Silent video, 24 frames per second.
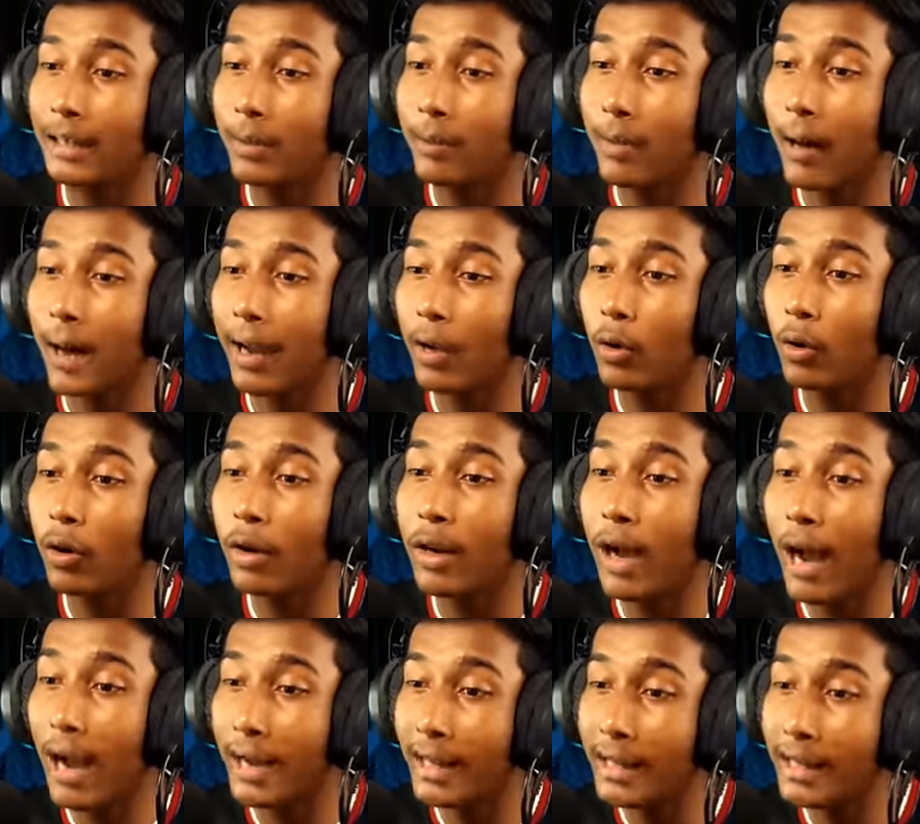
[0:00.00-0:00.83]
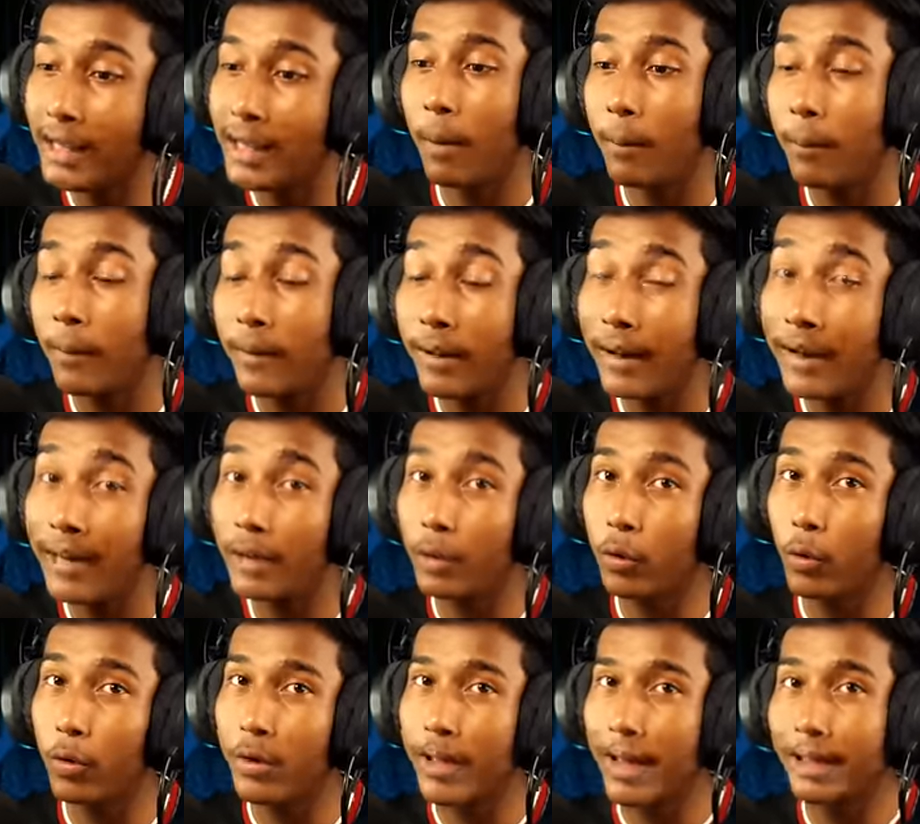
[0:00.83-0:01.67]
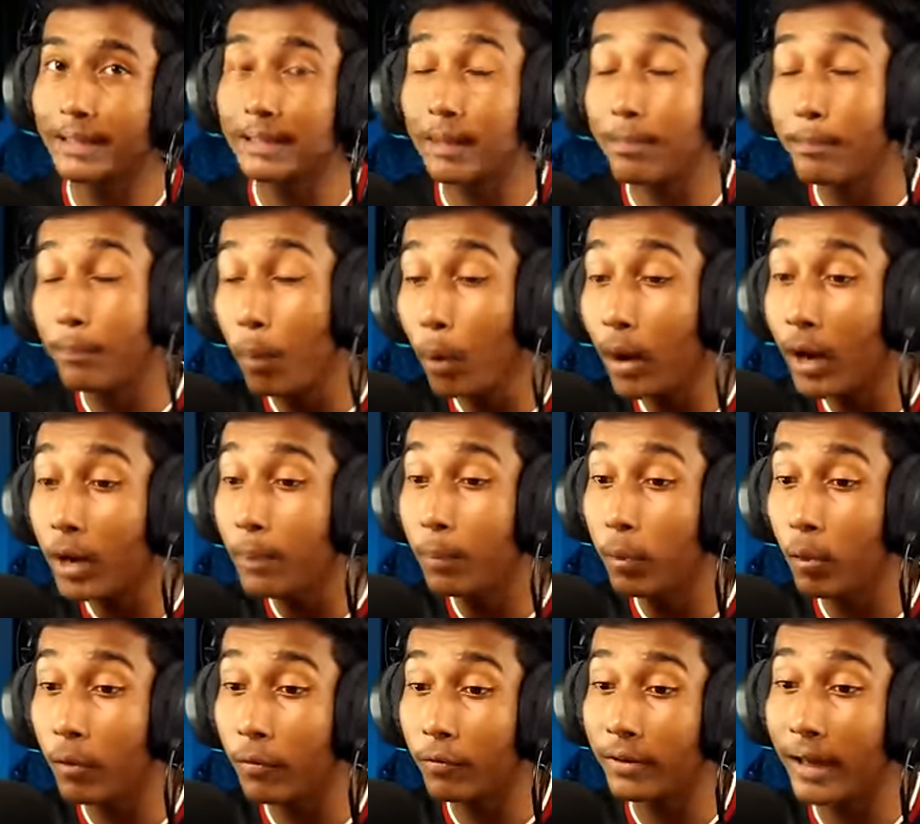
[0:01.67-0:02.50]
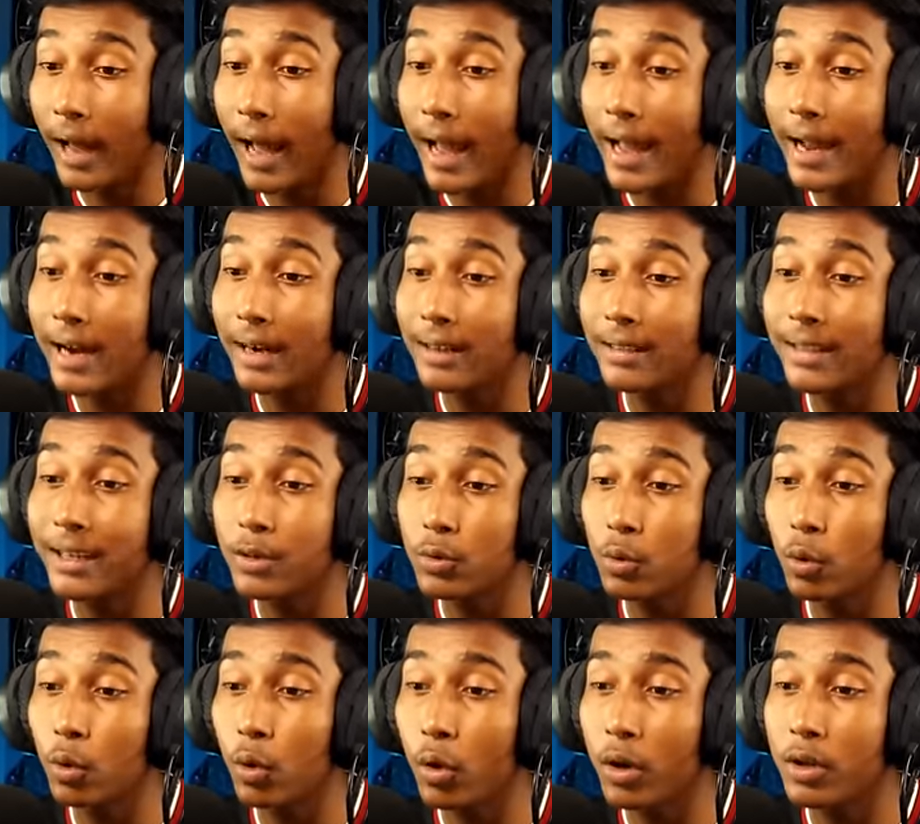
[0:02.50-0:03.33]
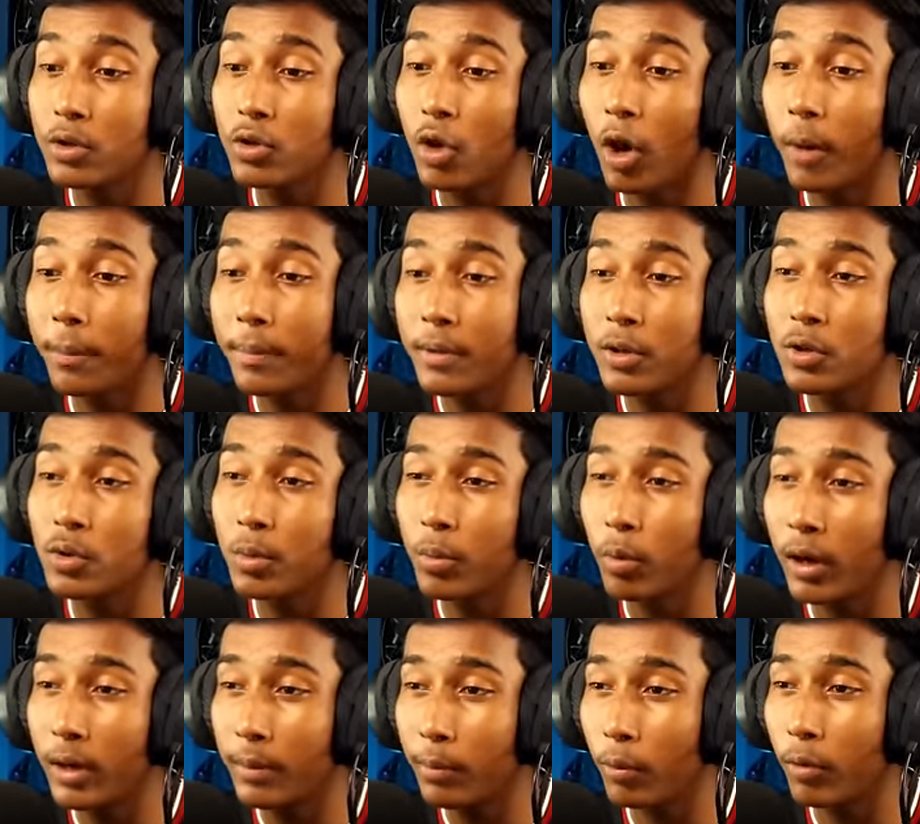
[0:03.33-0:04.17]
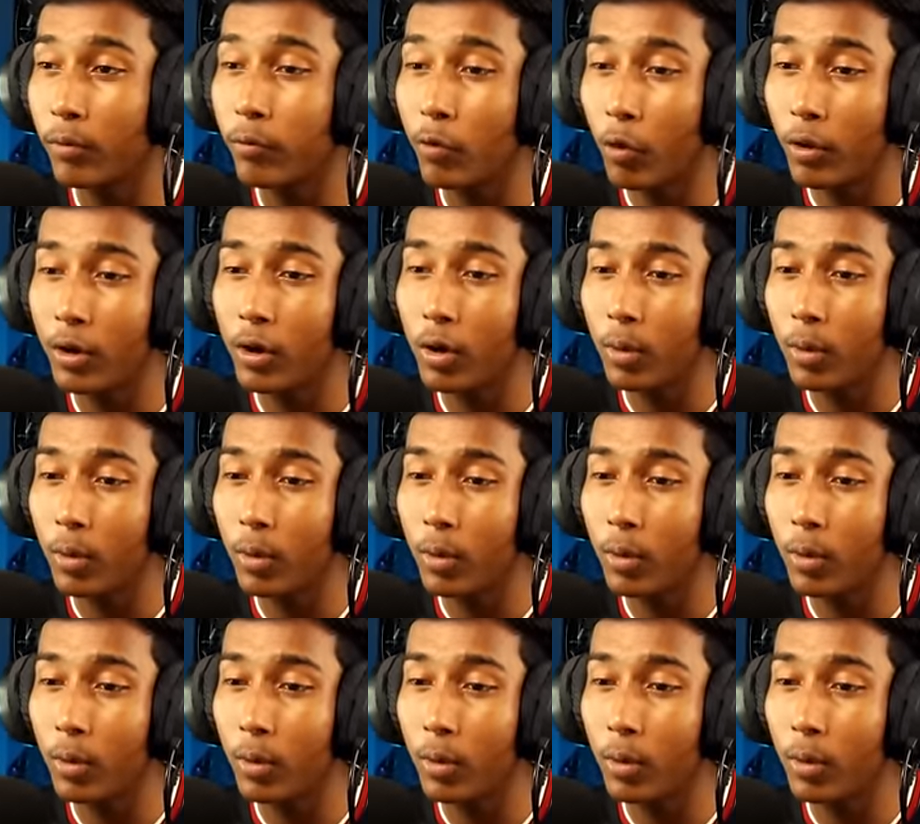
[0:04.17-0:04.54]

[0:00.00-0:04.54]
একটা ভালো গাড়ি আপগ্রেড করি একদম বুলেট প্রুফ টায়ার থেকে শুরু করে সবকিছু বুলেট প্রুফ করে